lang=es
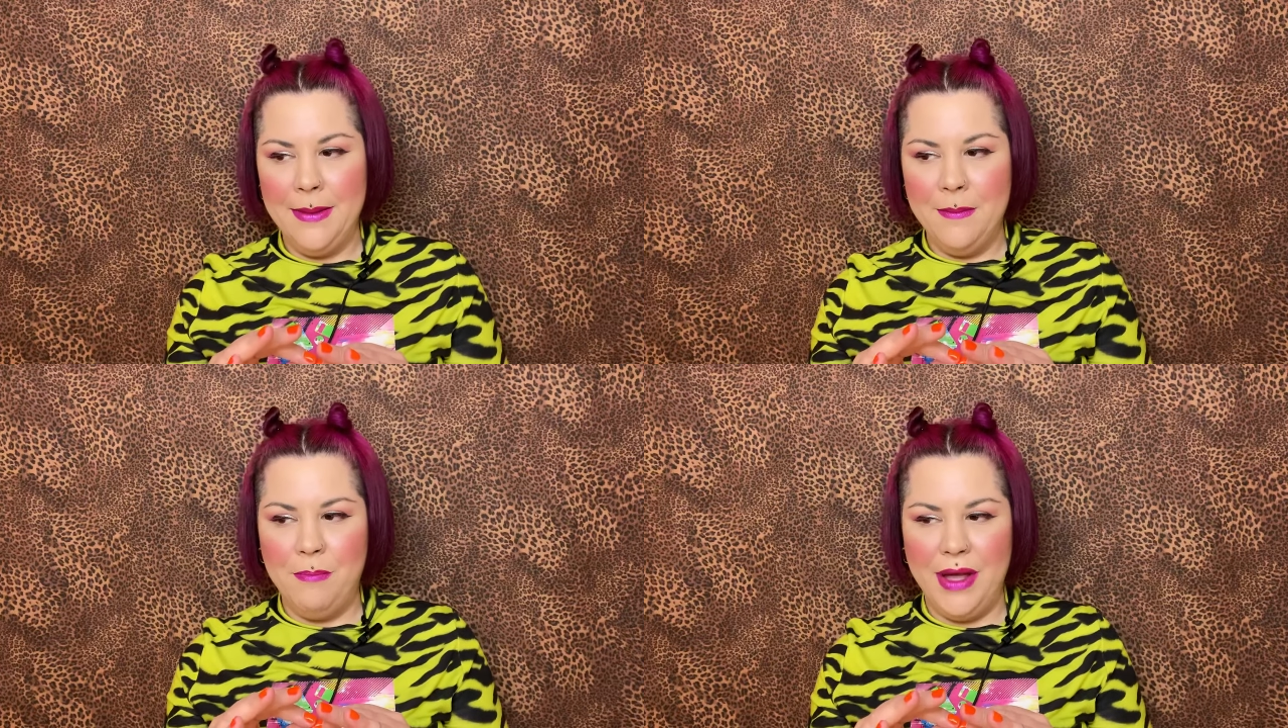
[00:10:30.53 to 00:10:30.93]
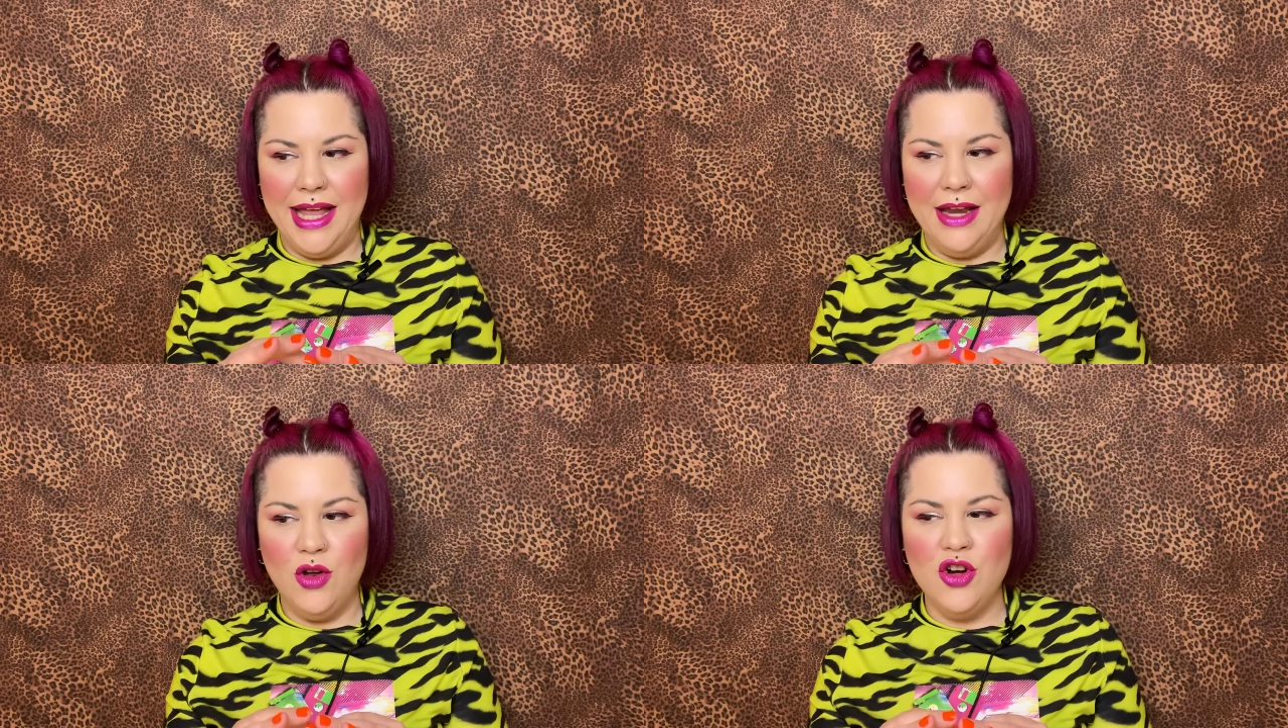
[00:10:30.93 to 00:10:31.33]

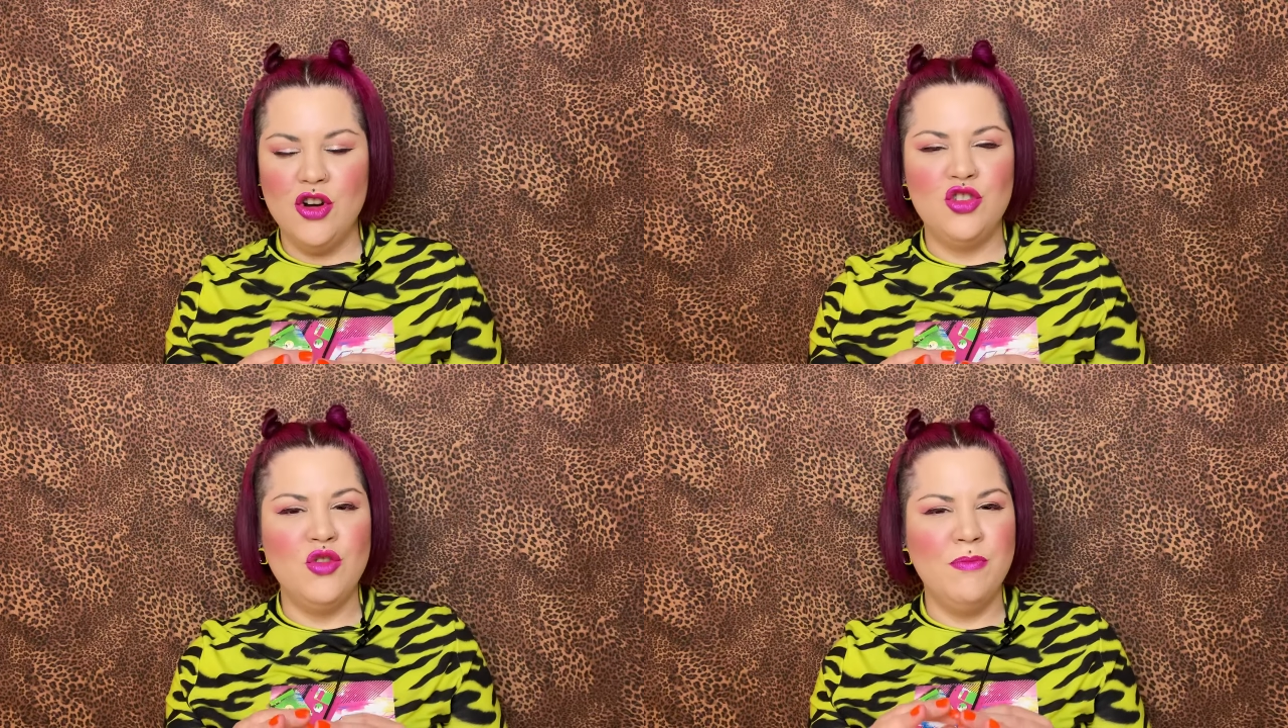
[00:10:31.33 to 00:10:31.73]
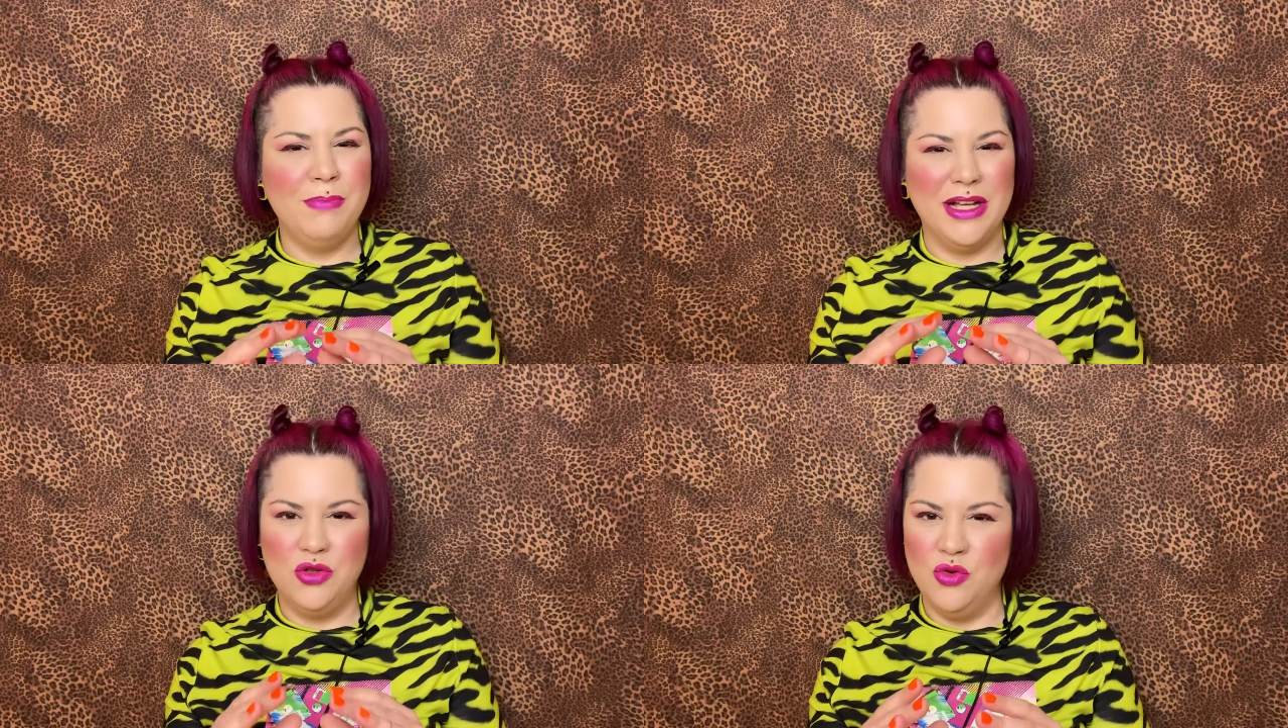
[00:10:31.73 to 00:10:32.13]
Pero no es un
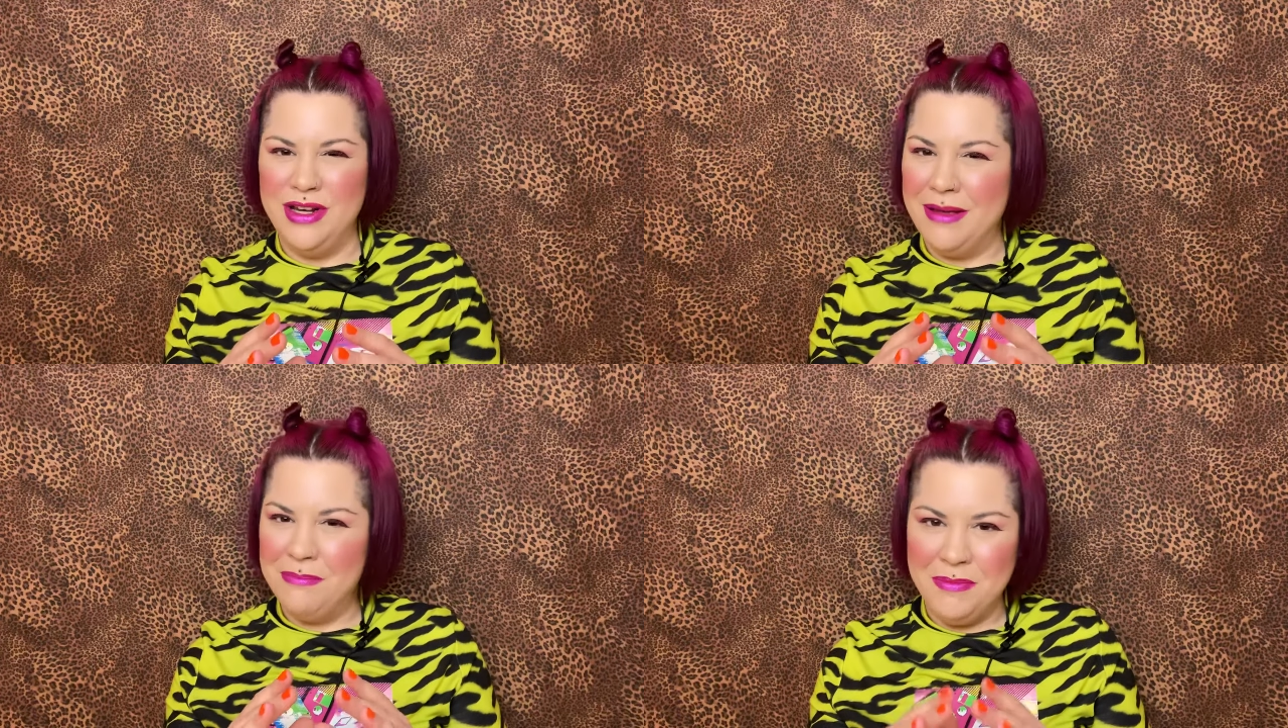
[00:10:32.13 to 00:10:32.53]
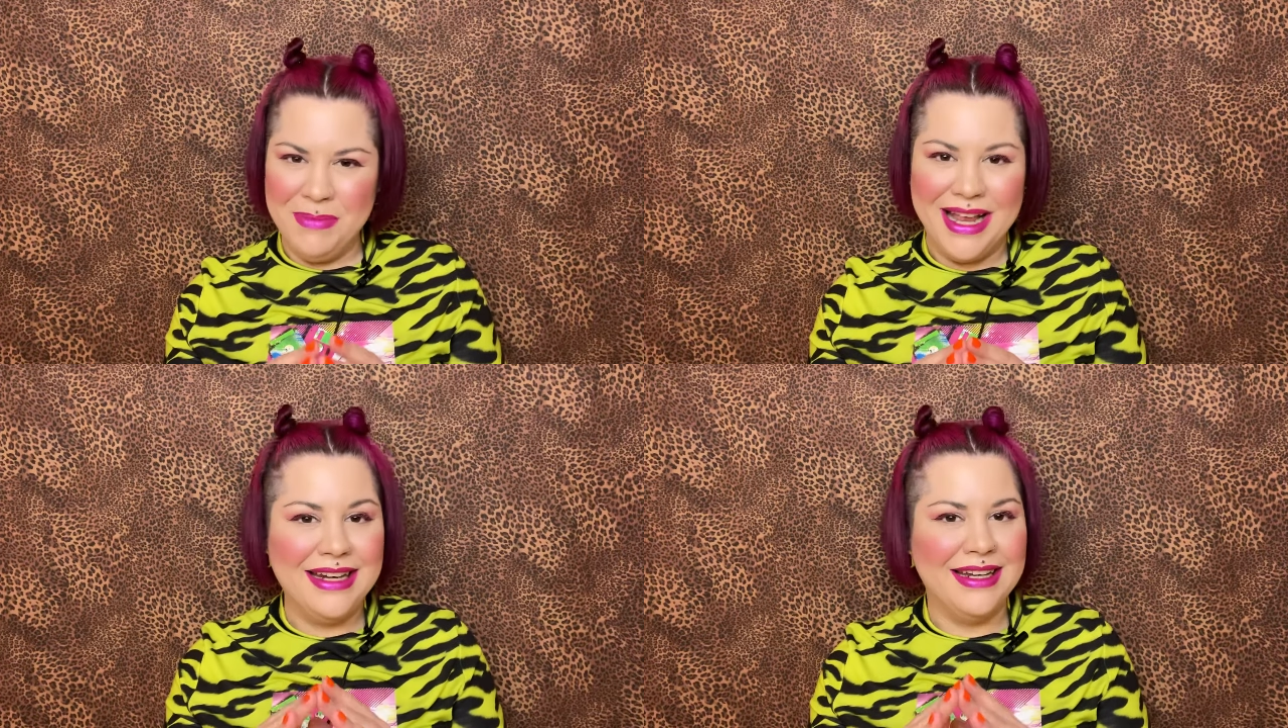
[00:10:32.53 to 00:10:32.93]
pachulí en mi
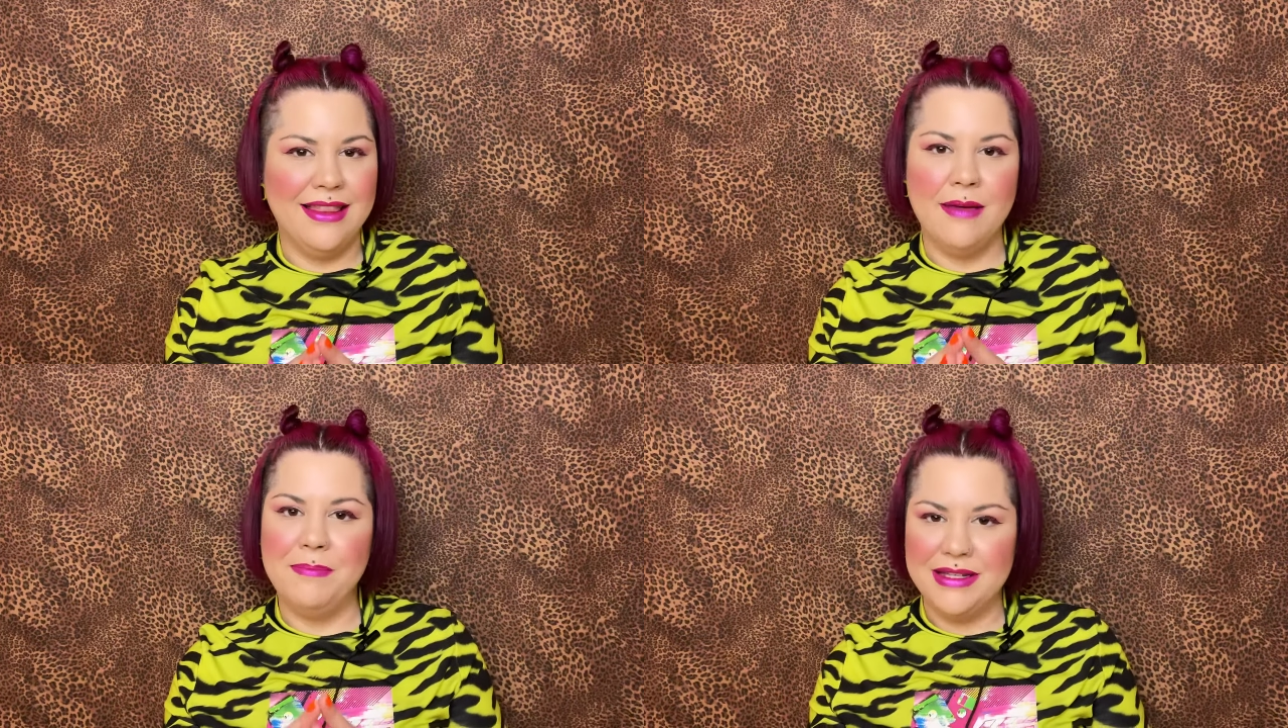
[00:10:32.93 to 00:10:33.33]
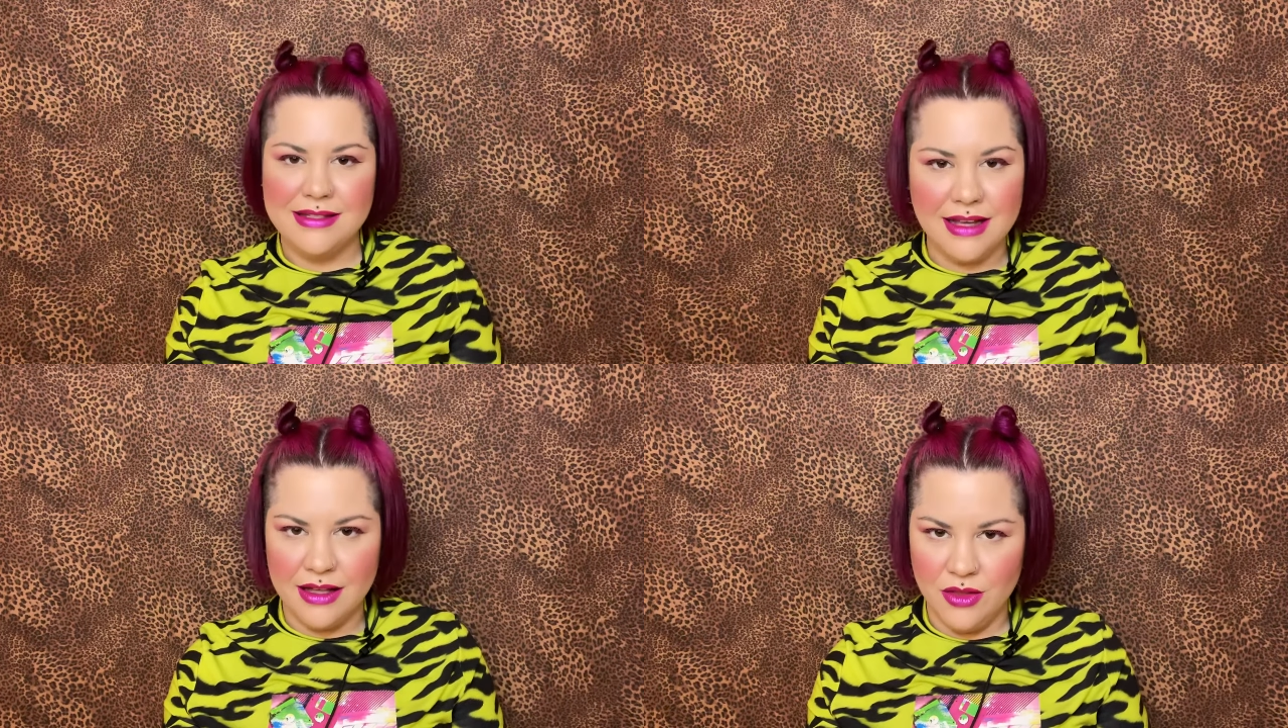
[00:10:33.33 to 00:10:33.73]
piel nada
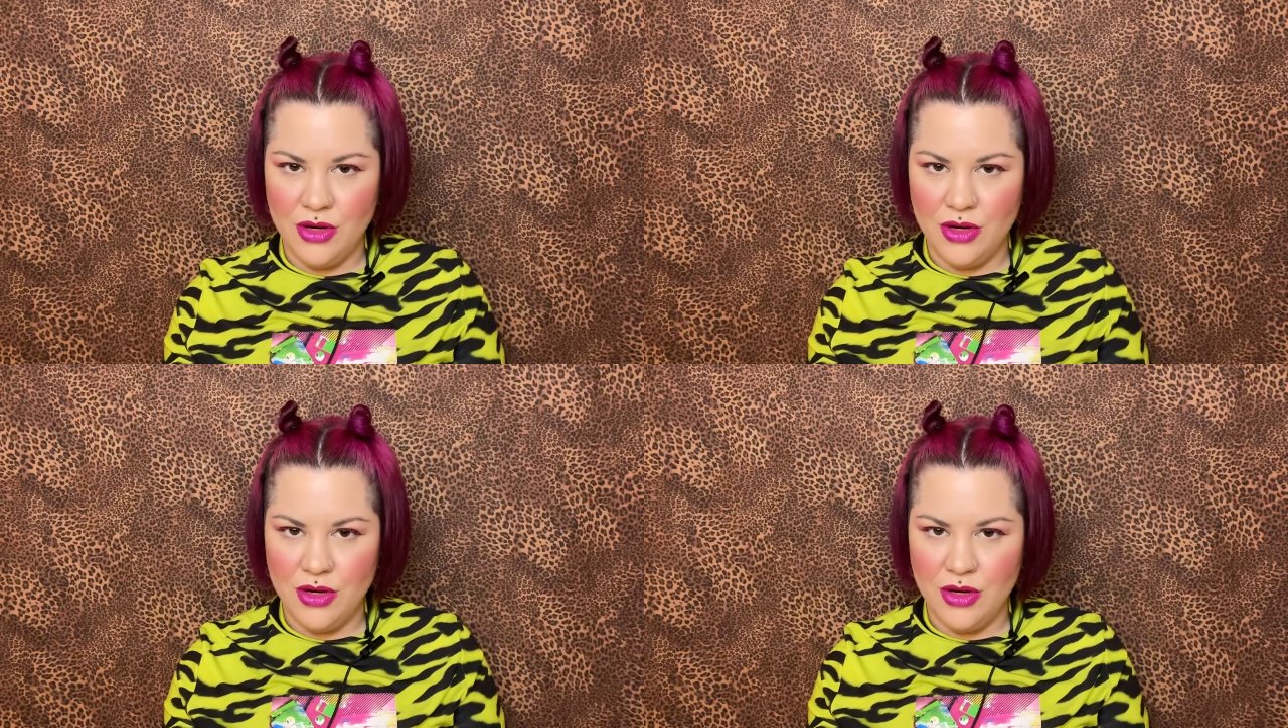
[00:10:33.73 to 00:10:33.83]
pesado.